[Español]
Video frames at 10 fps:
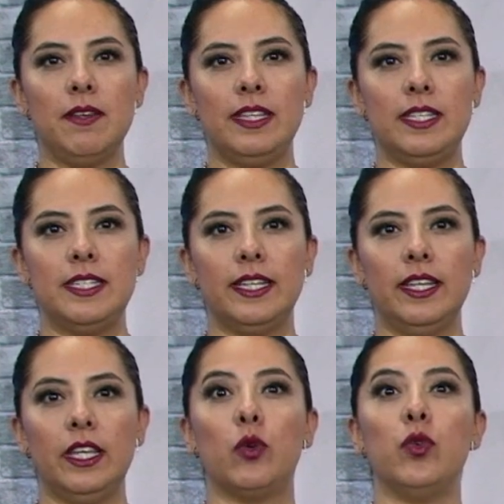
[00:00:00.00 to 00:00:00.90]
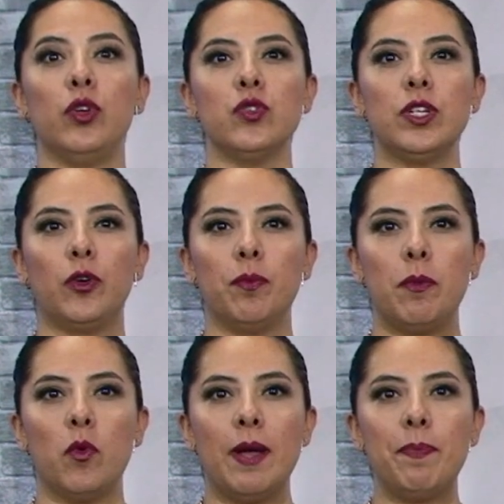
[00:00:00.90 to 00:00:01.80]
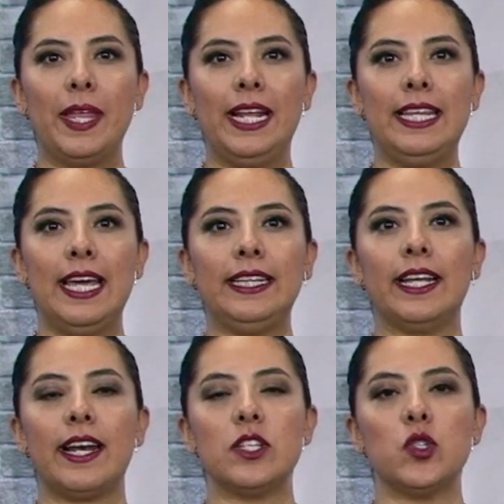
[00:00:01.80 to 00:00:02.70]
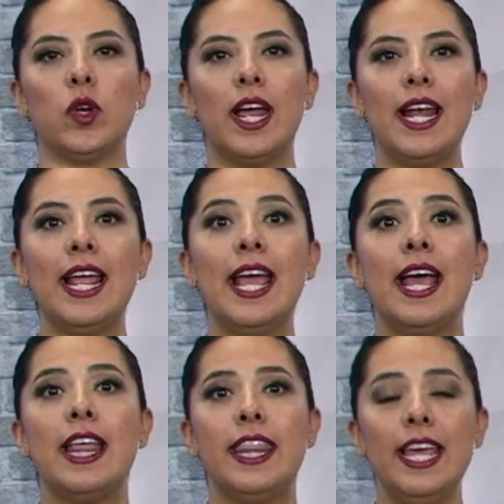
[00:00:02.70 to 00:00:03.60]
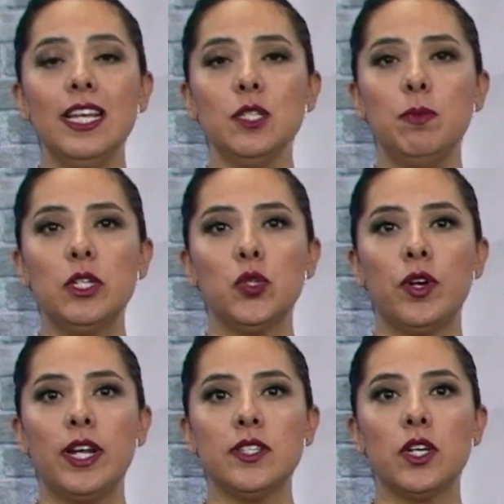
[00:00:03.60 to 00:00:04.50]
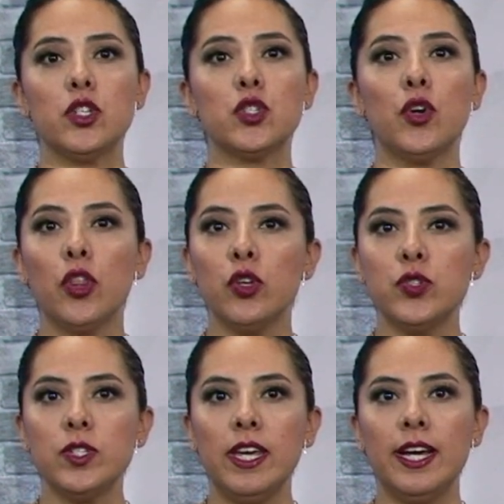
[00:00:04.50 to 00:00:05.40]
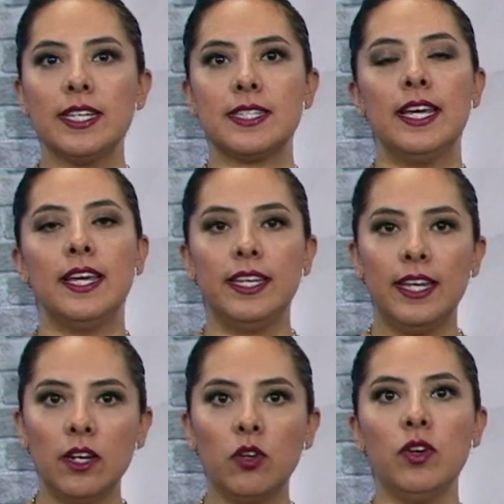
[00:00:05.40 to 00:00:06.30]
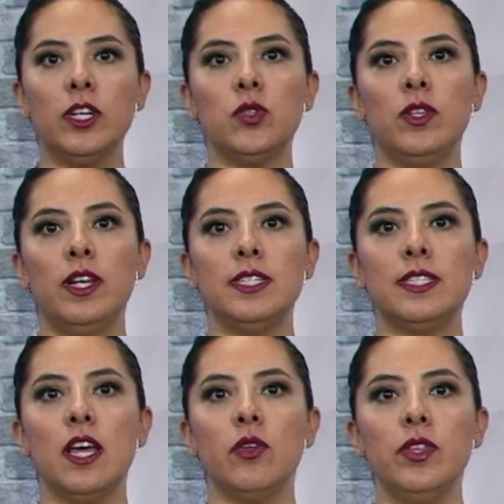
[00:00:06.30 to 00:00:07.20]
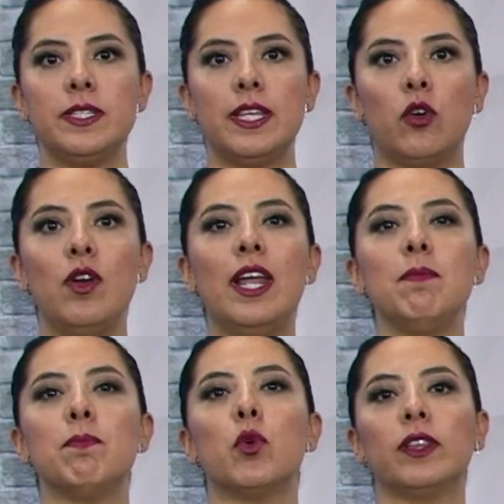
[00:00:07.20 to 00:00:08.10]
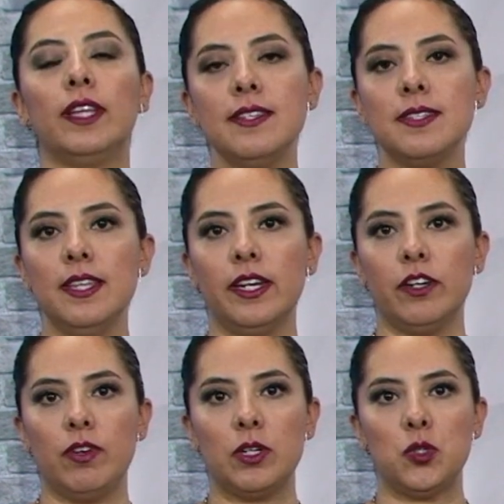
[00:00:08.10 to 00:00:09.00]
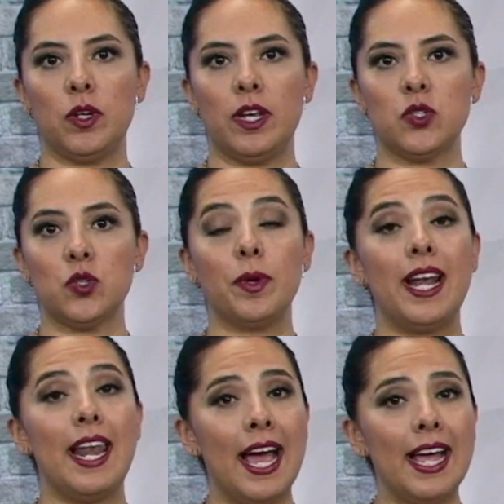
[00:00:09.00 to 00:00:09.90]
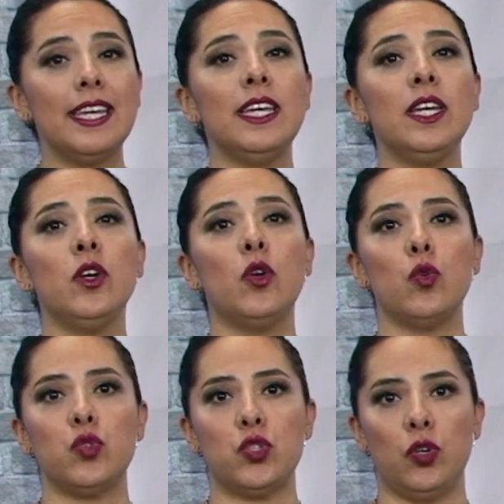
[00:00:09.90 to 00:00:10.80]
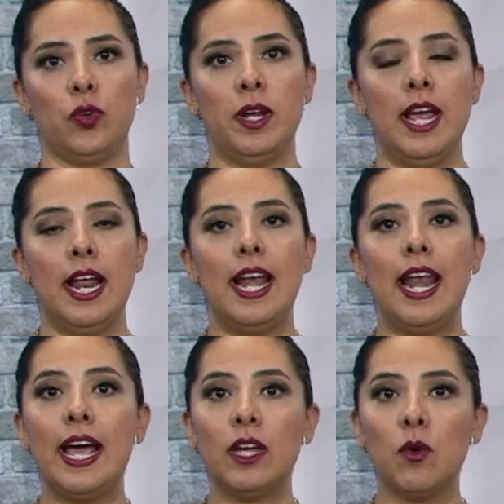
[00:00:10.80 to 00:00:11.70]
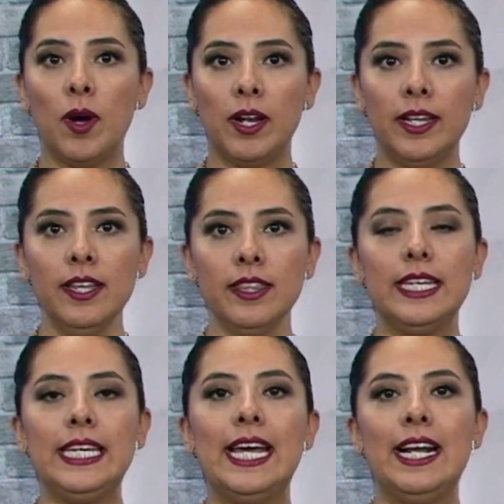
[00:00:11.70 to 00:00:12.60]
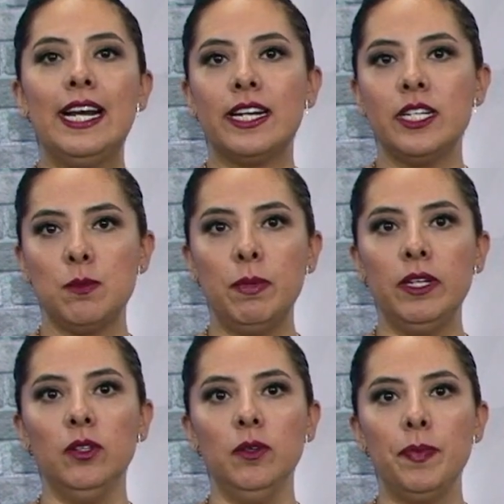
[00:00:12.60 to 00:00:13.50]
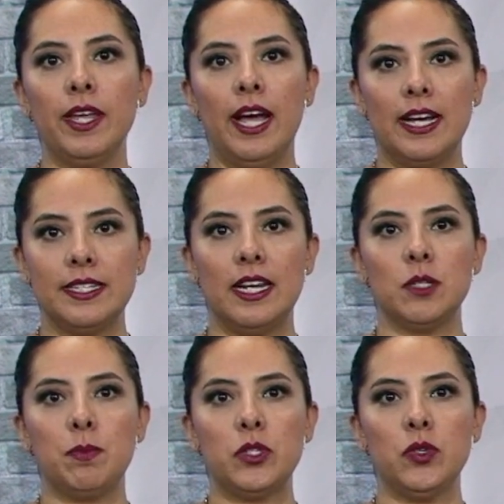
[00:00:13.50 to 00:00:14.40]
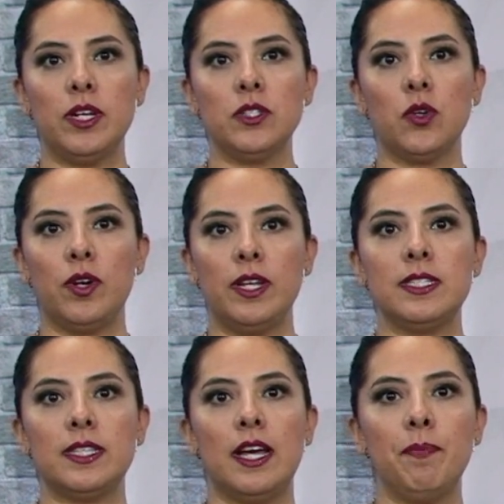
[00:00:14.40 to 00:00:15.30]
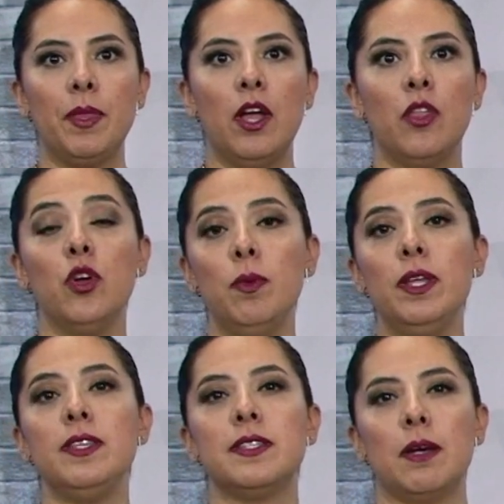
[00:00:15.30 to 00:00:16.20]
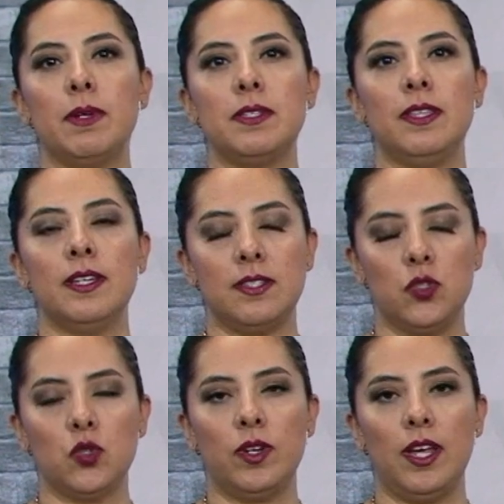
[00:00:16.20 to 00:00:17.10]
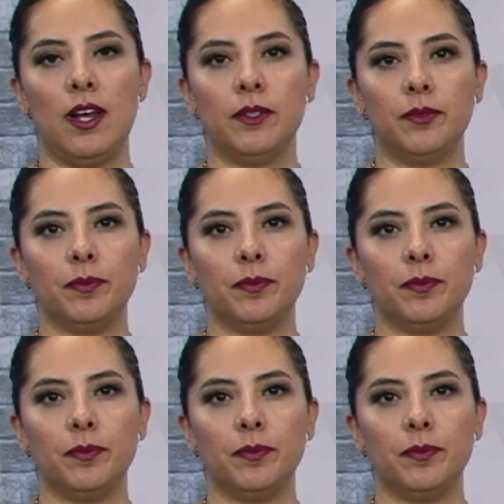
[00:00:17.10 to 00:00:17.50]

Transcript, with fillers: 27 este de junio se conmemora el Día Internacional de las Personas Sordociegas y el Congreso del Estado destacó la importancia de reflexionar sobre la inclusión, la igualdad y el respeto hacia las personas con esta doble discapacidad sensorial.